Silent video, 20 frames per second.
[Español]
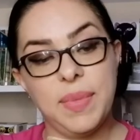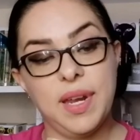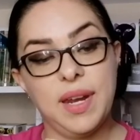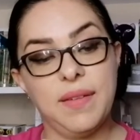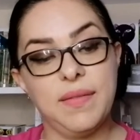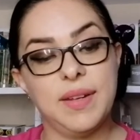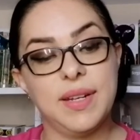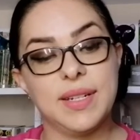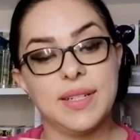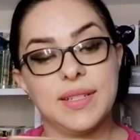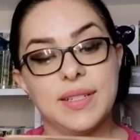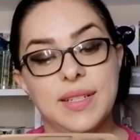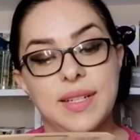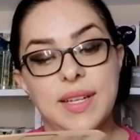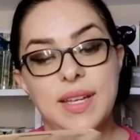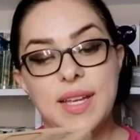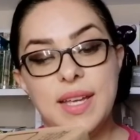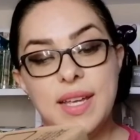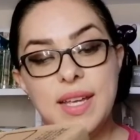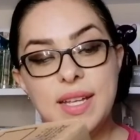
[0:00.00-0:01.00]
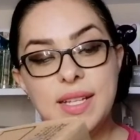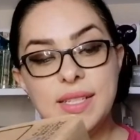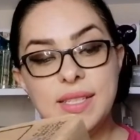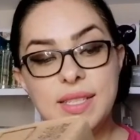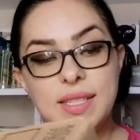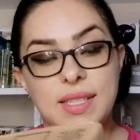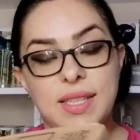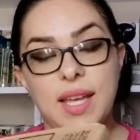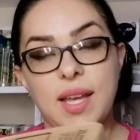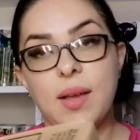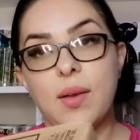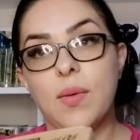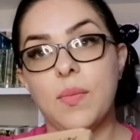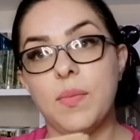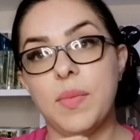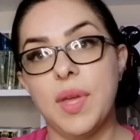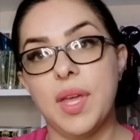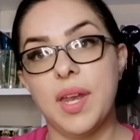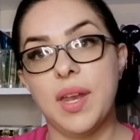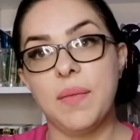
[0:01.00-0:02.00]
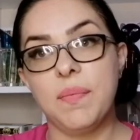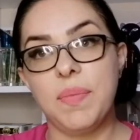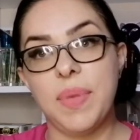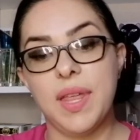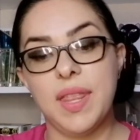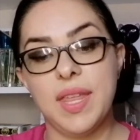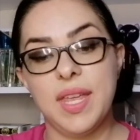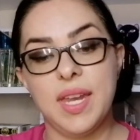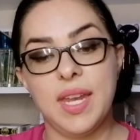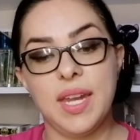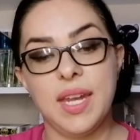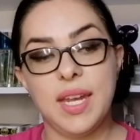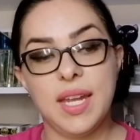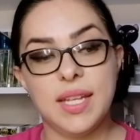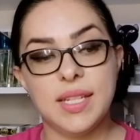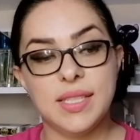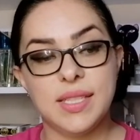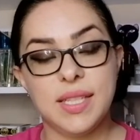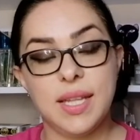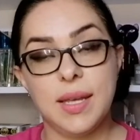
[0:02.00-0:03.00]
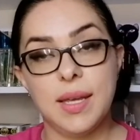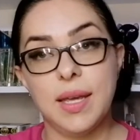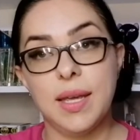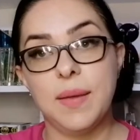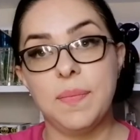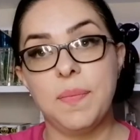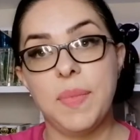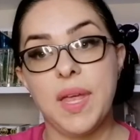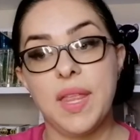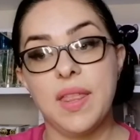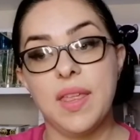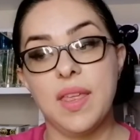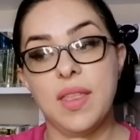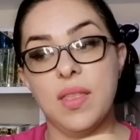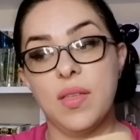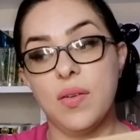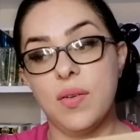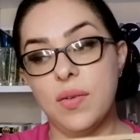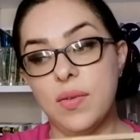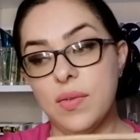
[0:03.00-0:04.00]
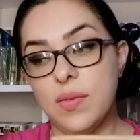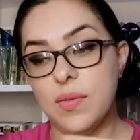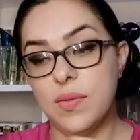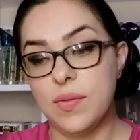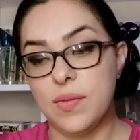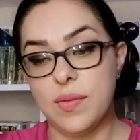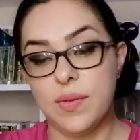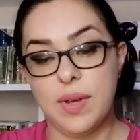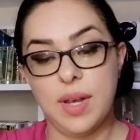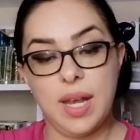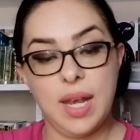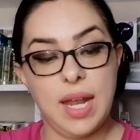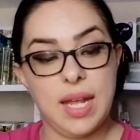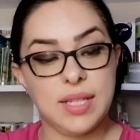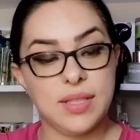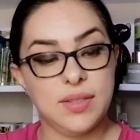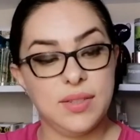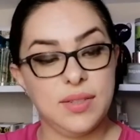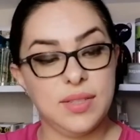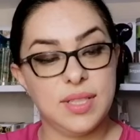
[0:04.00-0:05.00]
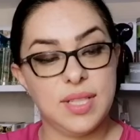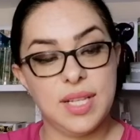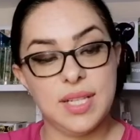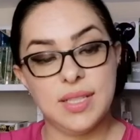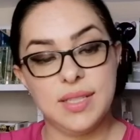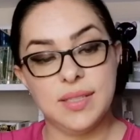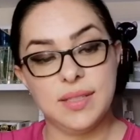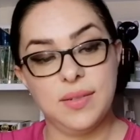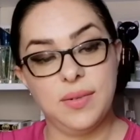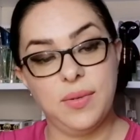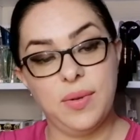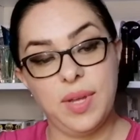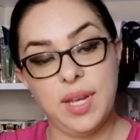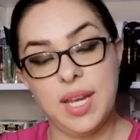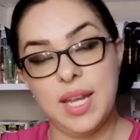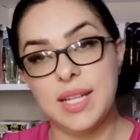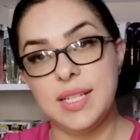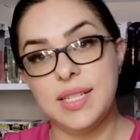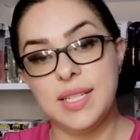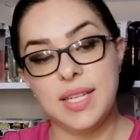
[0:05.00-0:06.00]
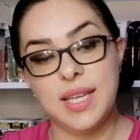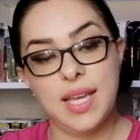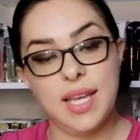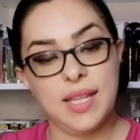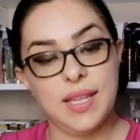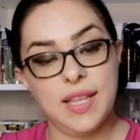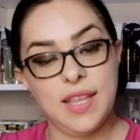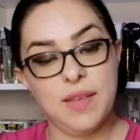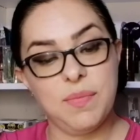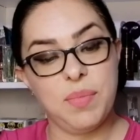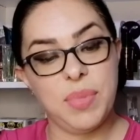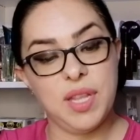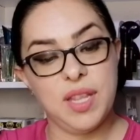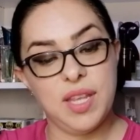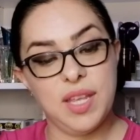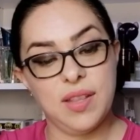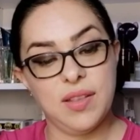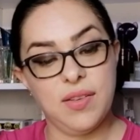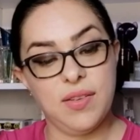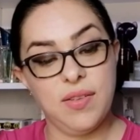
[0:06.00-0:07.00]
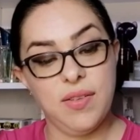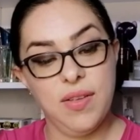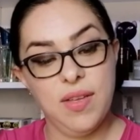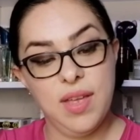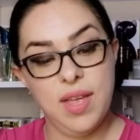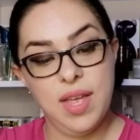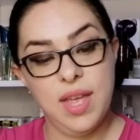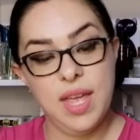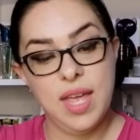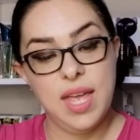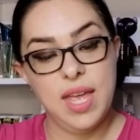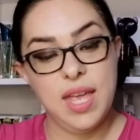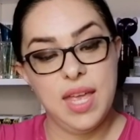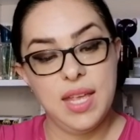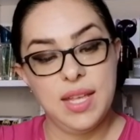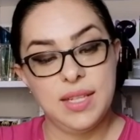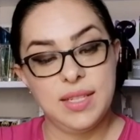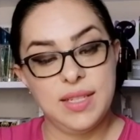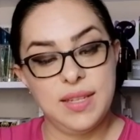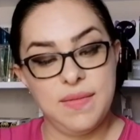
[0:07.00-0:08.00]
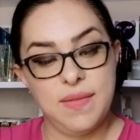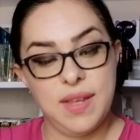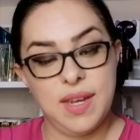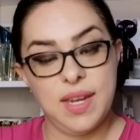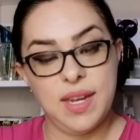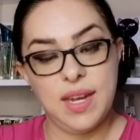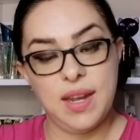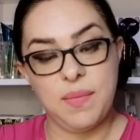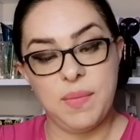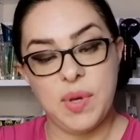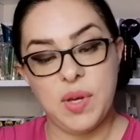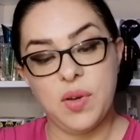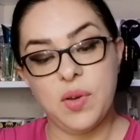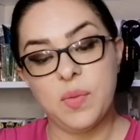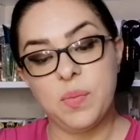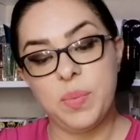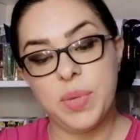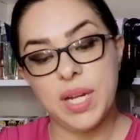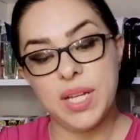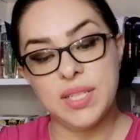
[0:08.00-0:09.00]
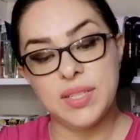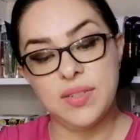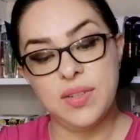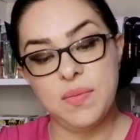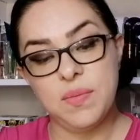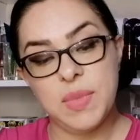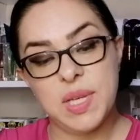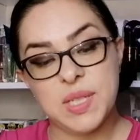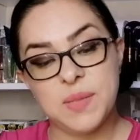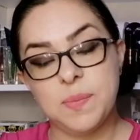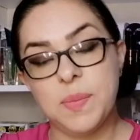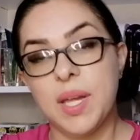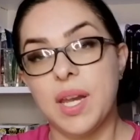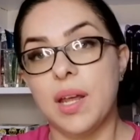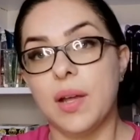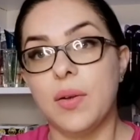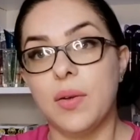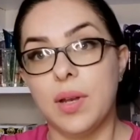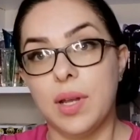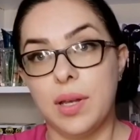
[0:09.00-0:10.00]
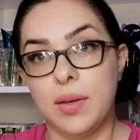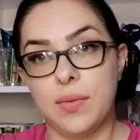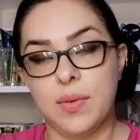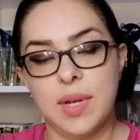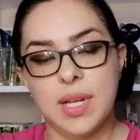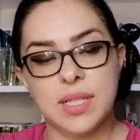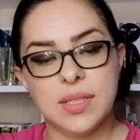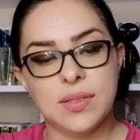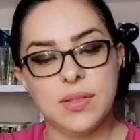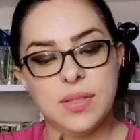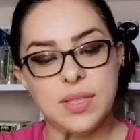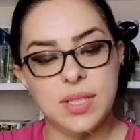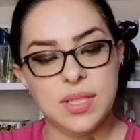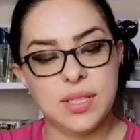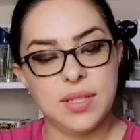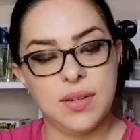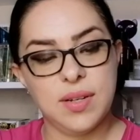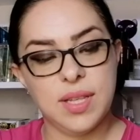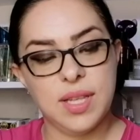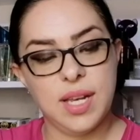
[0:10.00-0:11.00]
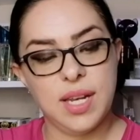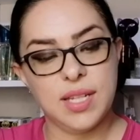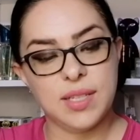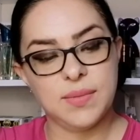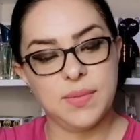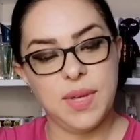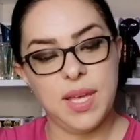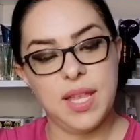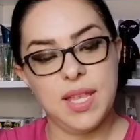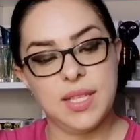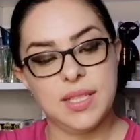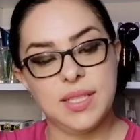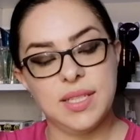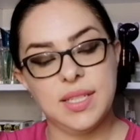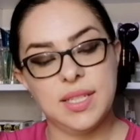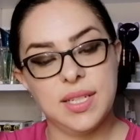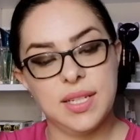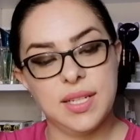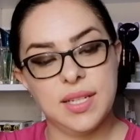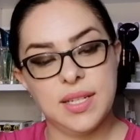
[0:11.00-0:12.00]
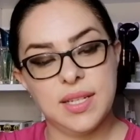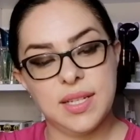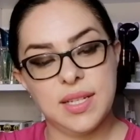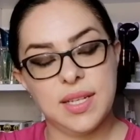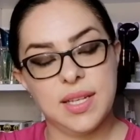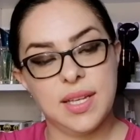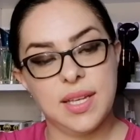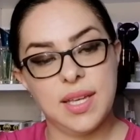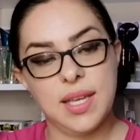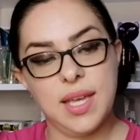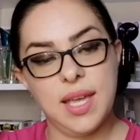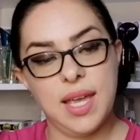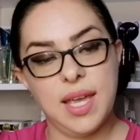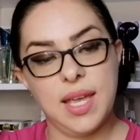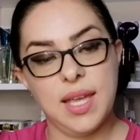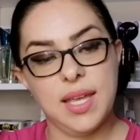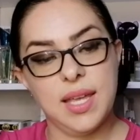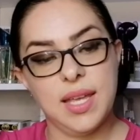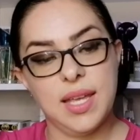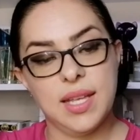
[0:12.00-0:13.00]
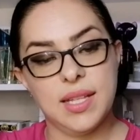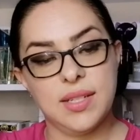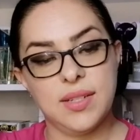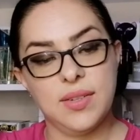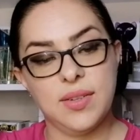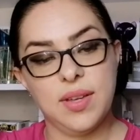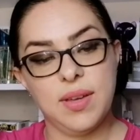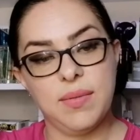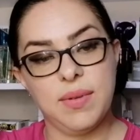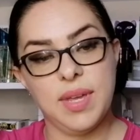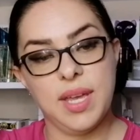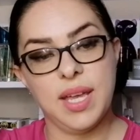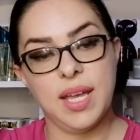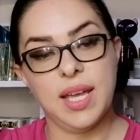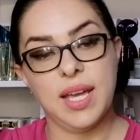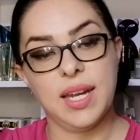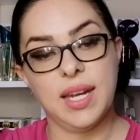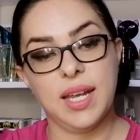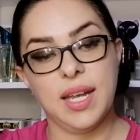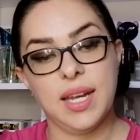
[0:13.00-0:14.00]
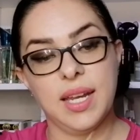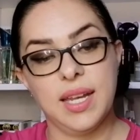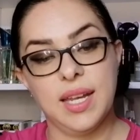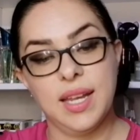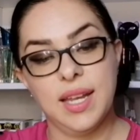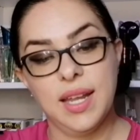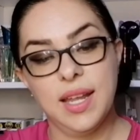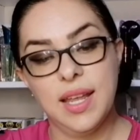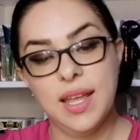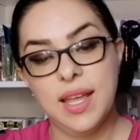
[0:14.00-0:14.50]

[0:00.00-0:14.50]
para ver si te conviene pedir en este pedido las cosas o en el siguiente, dependiendo si vienen a mejor precio y me esperé con algunas cosas. Ahorita les voy a decir qué es lo que voy a encargar en